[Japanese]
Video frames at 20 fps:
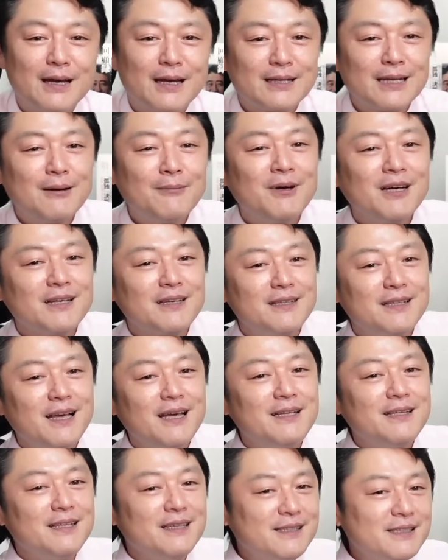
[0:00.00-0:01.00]
玉城
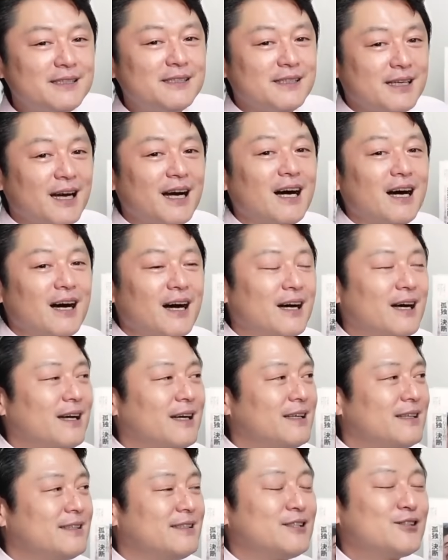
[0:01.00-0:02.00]
デニー知事が
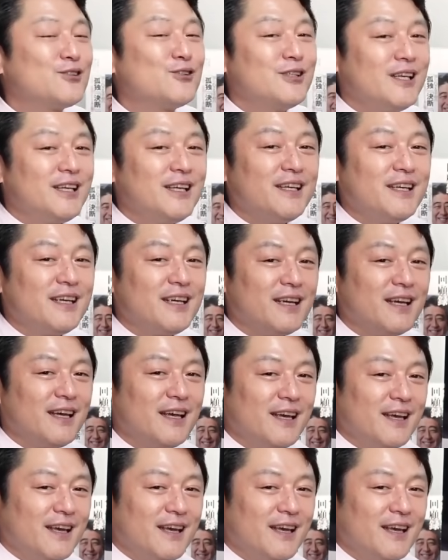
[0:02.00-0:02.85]
実に